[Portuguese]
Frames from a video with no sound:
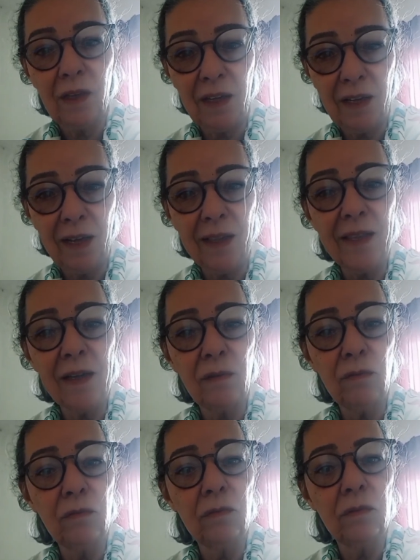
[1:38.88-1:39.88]
e cada
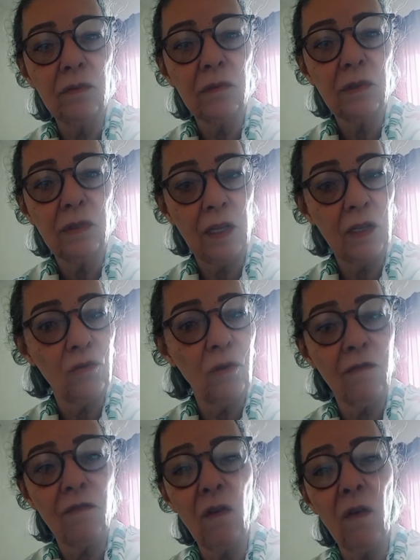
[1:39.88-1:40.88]
um tem sua
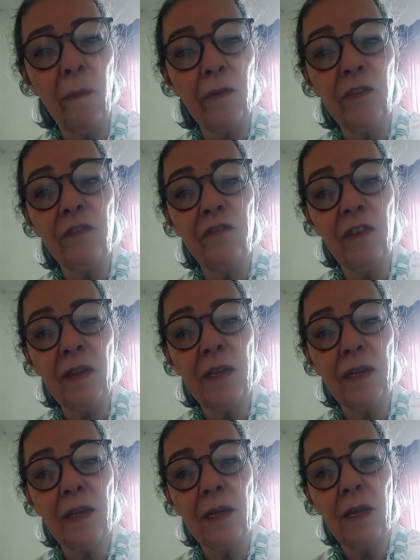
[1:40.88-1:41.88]
forma de
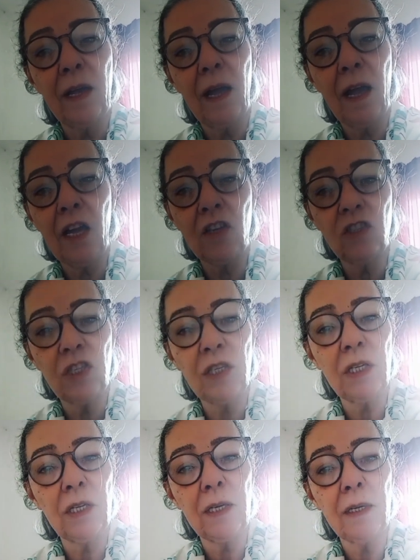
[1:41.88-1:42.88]
ver,
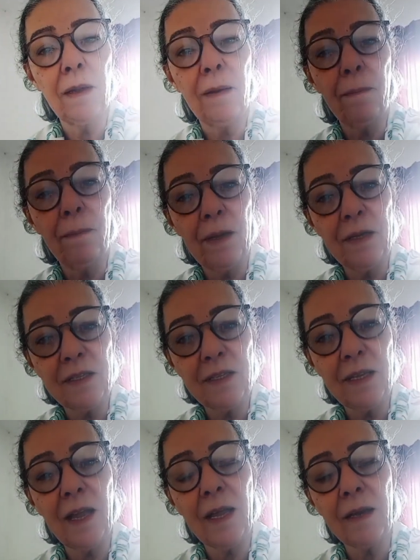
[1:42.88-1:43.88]
agir,
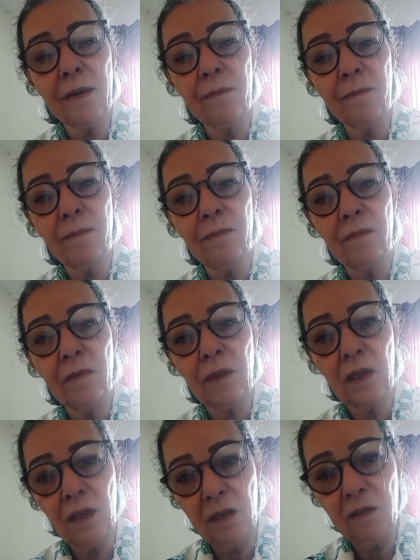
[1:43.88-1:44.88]
pensar
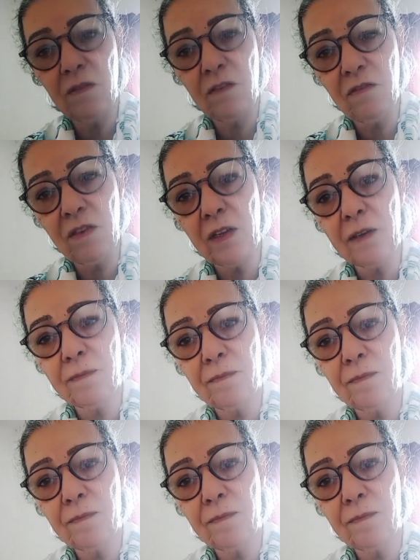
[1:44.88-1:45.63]
e viver.